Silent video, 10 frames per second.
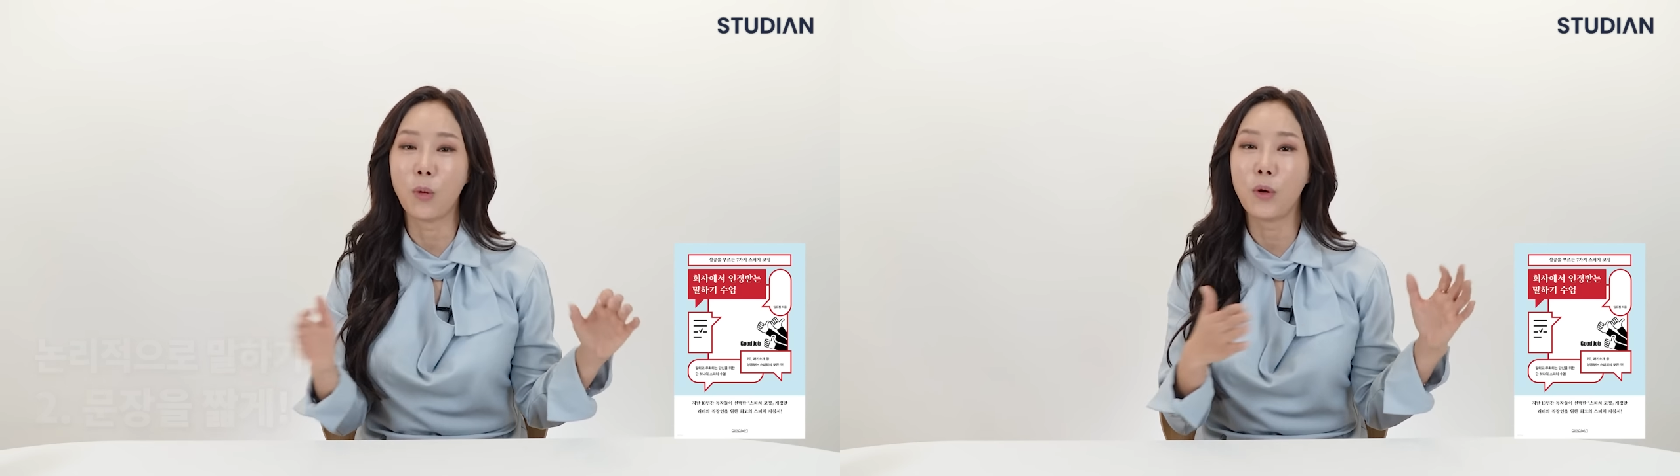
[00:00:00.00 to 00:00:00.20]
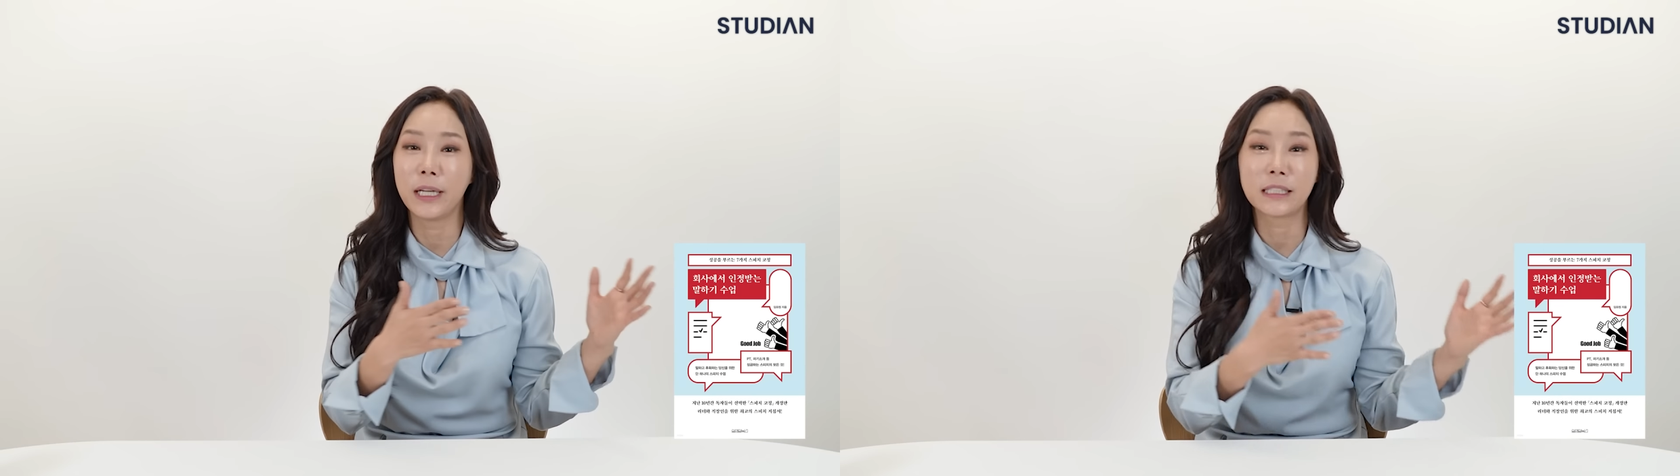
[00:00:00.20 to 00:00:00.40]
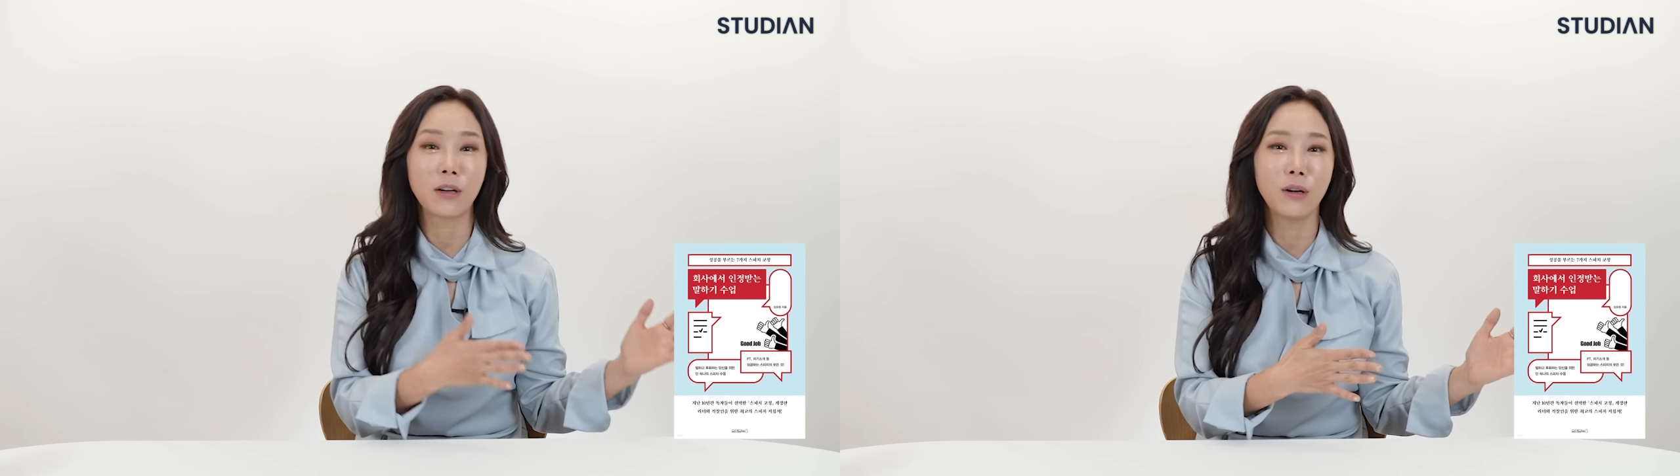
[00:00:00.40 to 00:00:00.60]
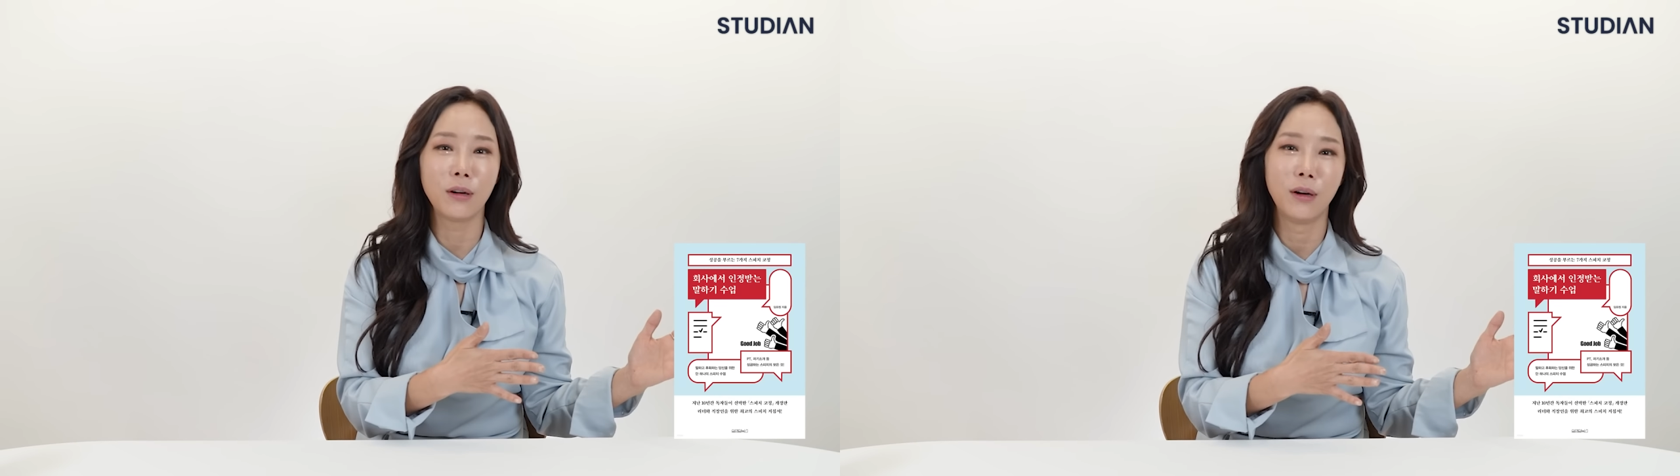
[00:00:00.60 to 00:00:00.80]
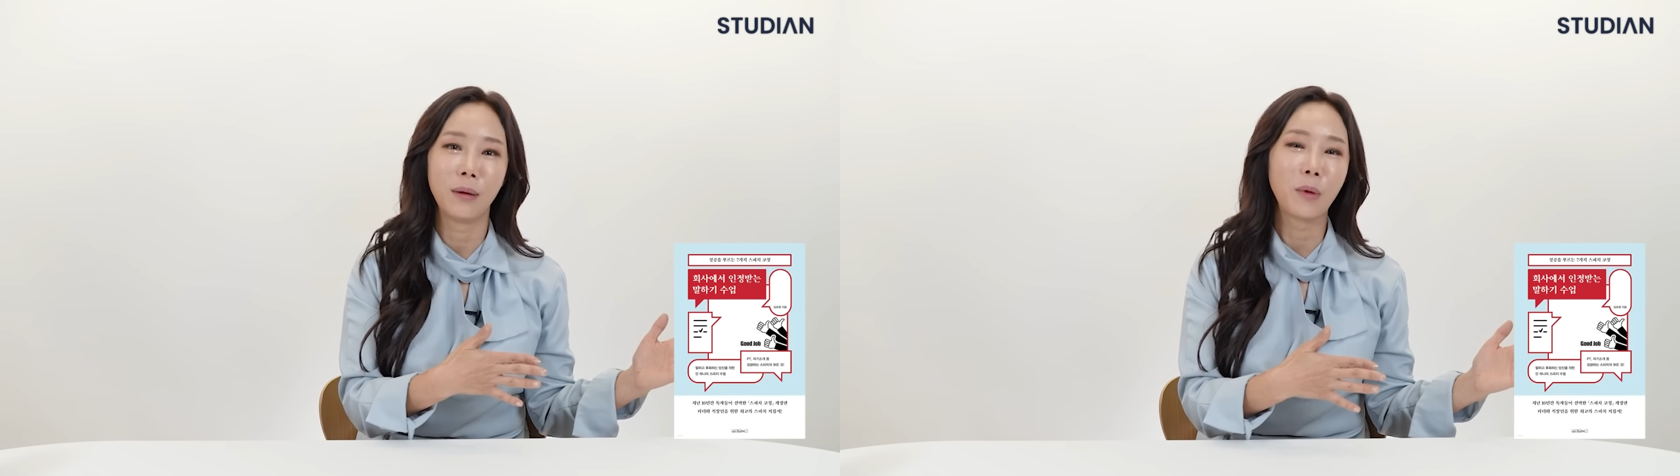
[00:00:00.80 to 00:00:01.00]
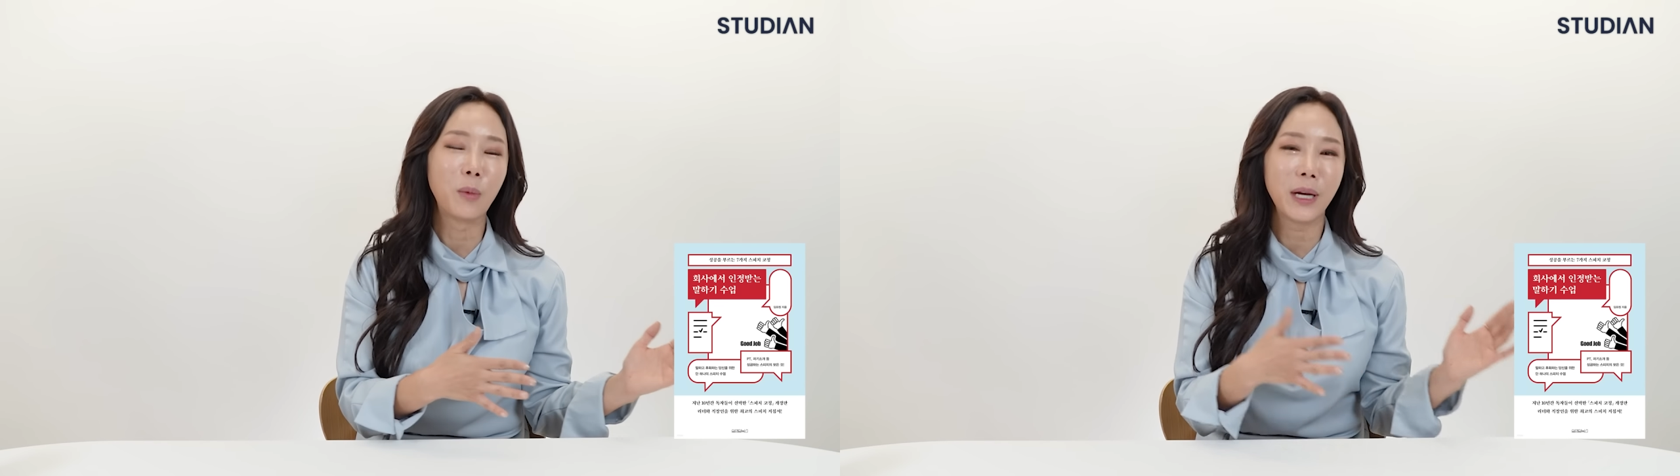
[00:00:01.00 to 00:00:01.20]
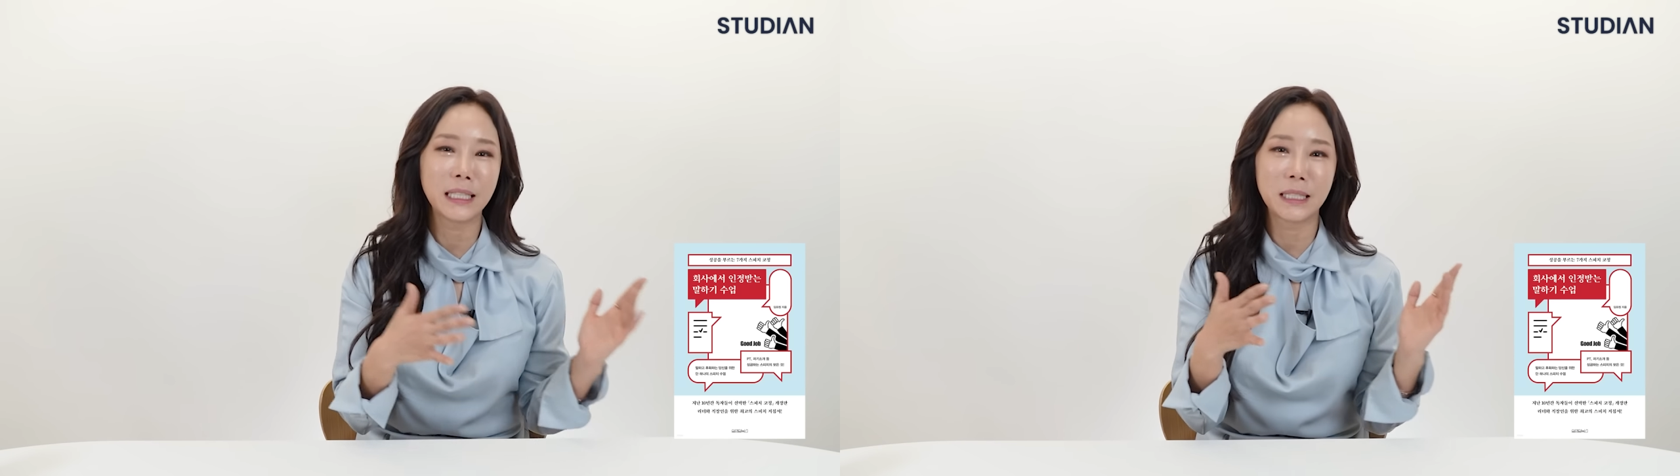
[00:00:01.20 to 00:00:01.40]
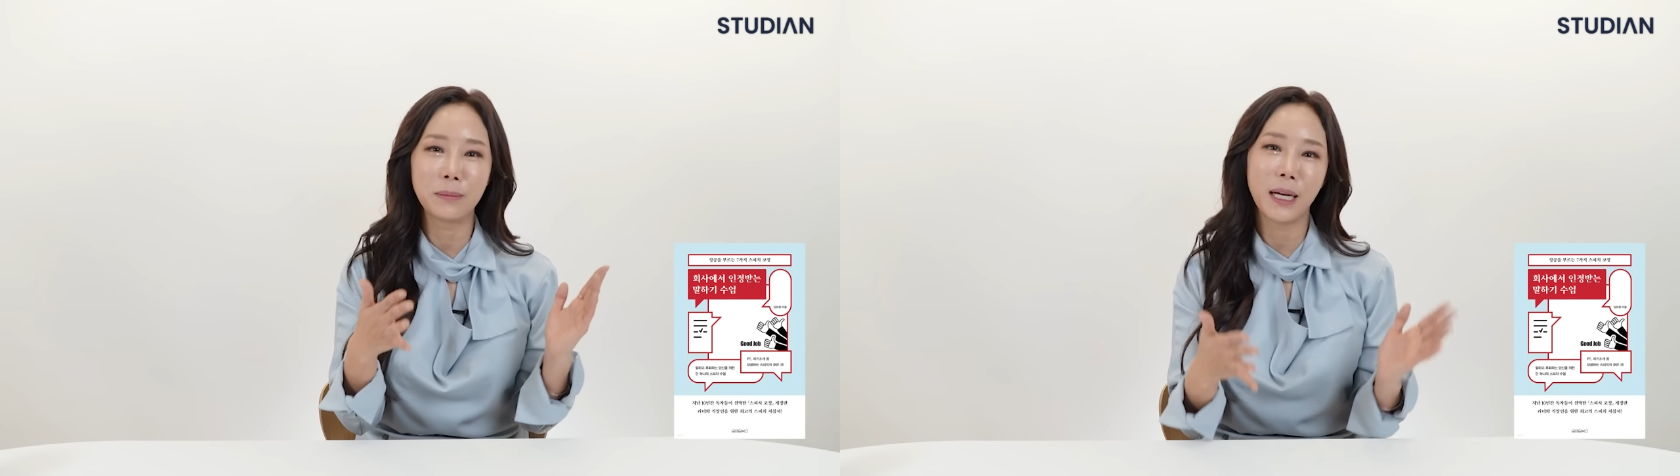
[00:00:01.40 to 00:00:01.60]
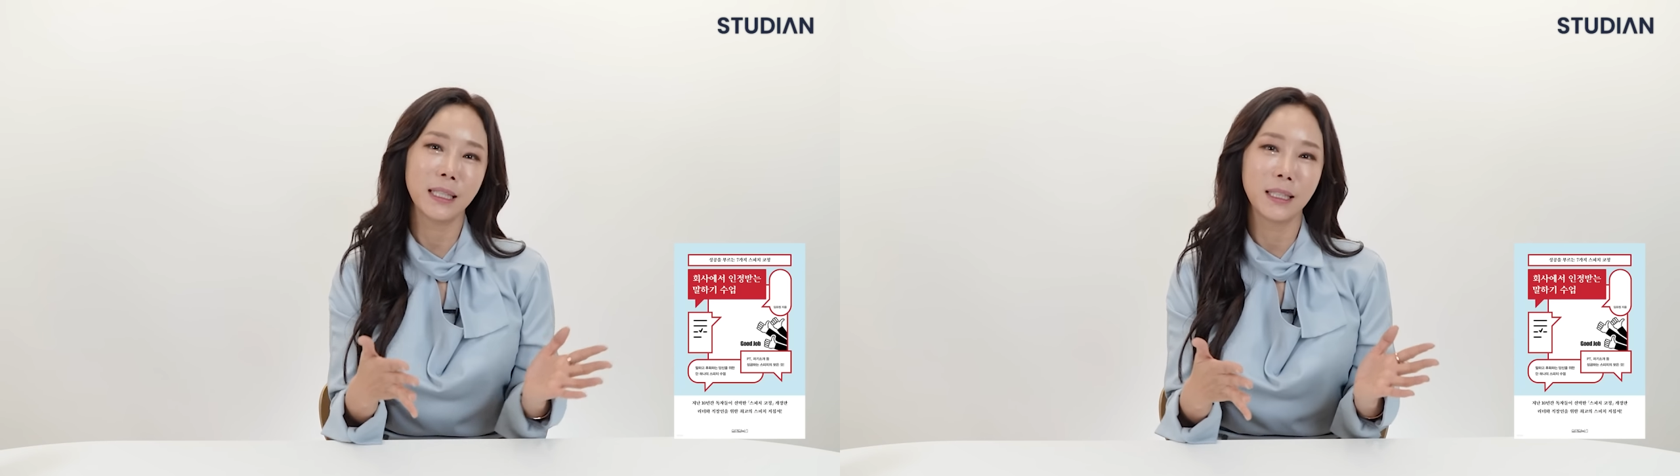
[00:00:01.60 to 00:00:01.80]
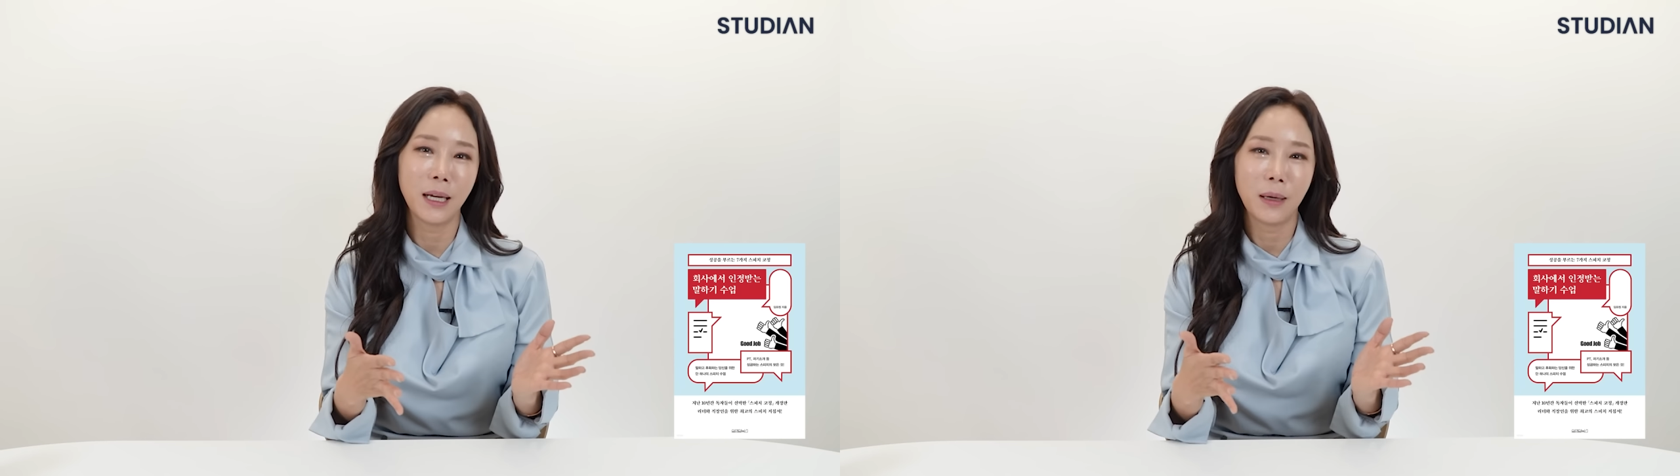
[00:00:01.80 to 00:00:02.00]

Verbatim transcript: 뭐뭐 해서 뭐뭐 했지만